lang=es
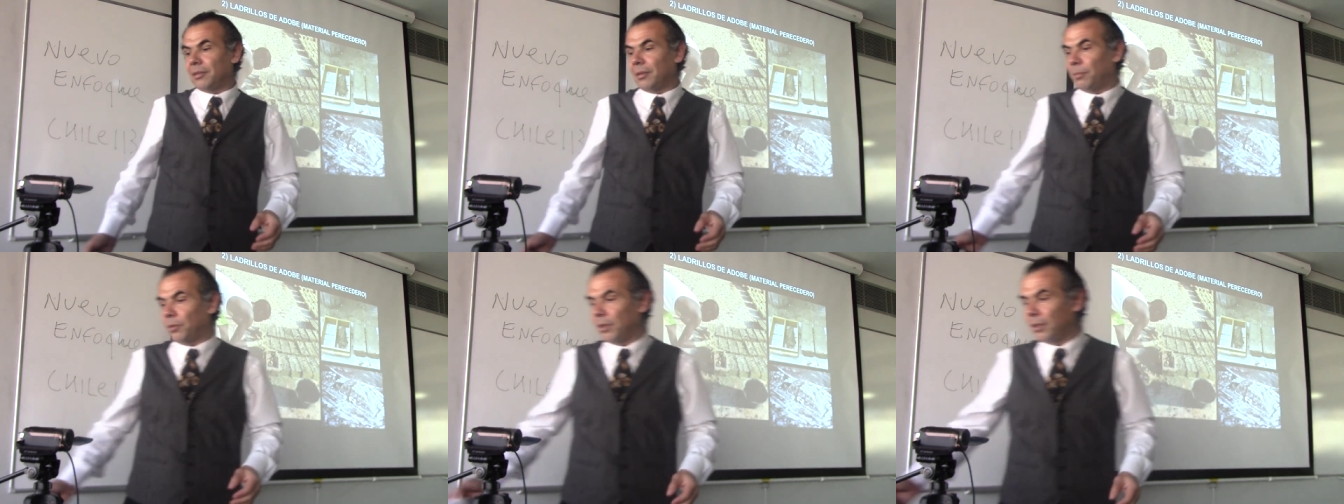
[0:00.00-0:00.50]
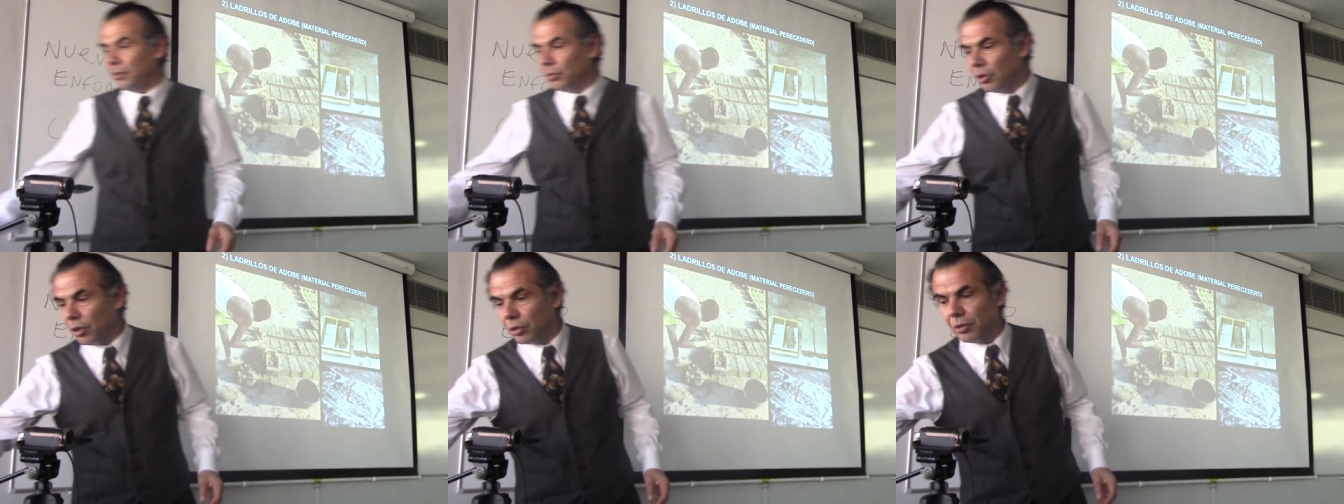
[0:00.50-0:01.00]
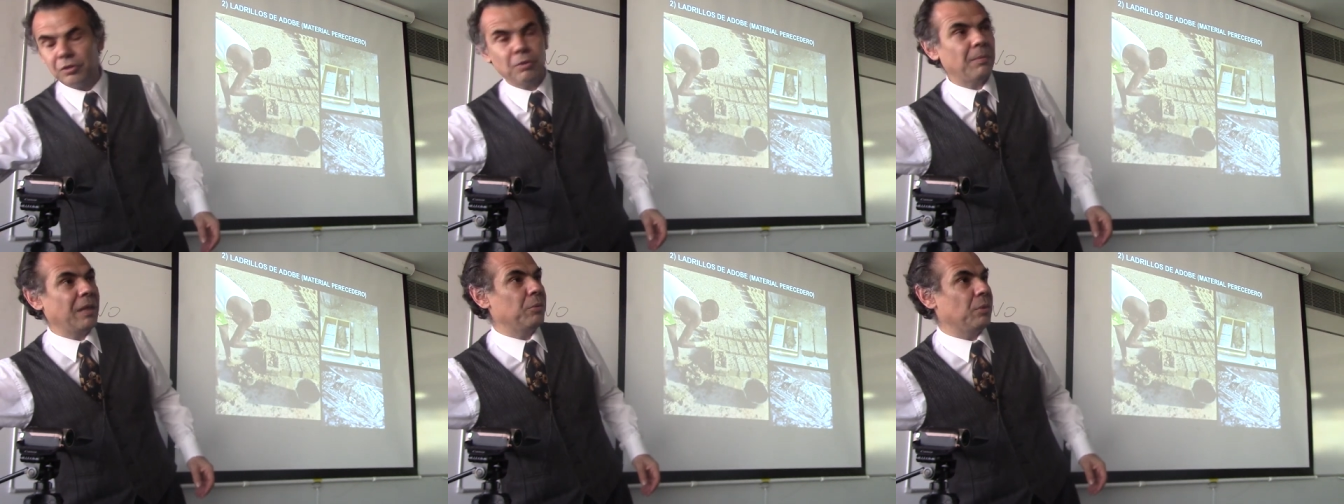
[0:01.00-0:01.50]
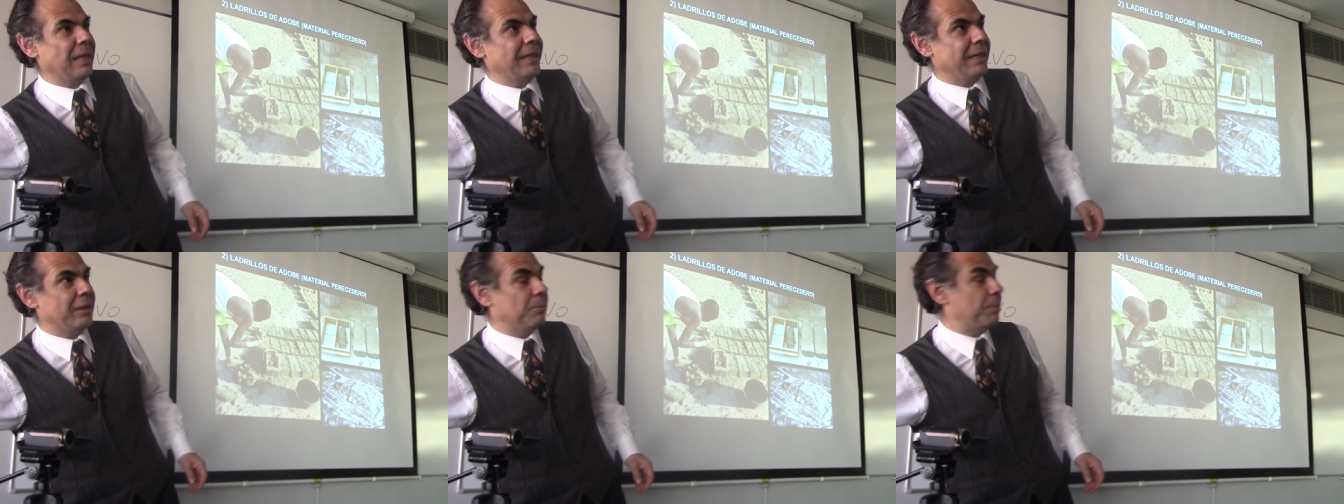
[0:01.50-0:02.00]
se ponen en un horno y son más
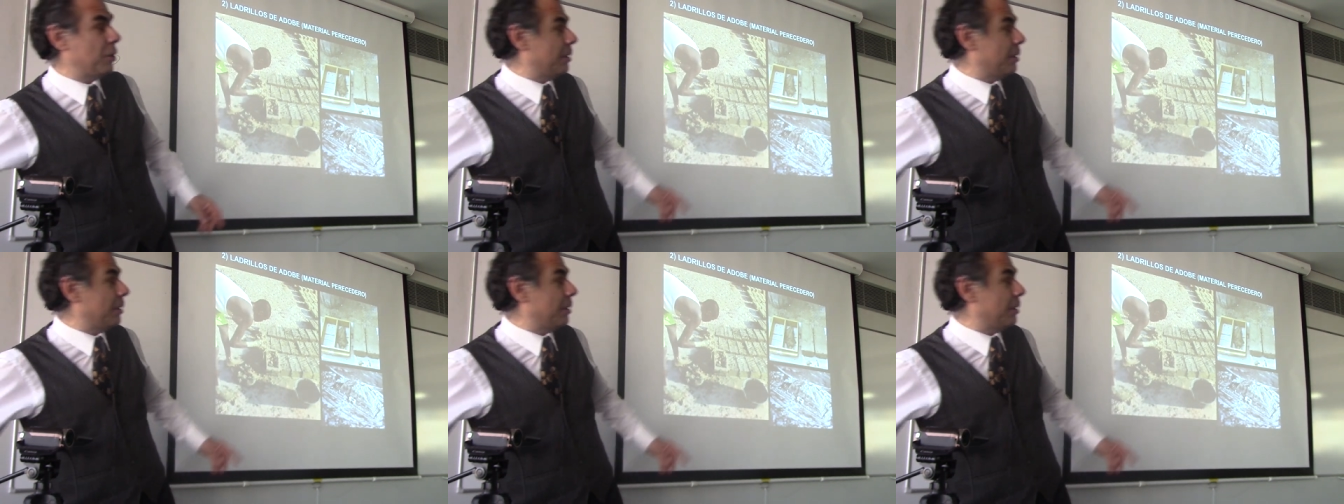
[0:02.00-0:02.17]
duraderos, pero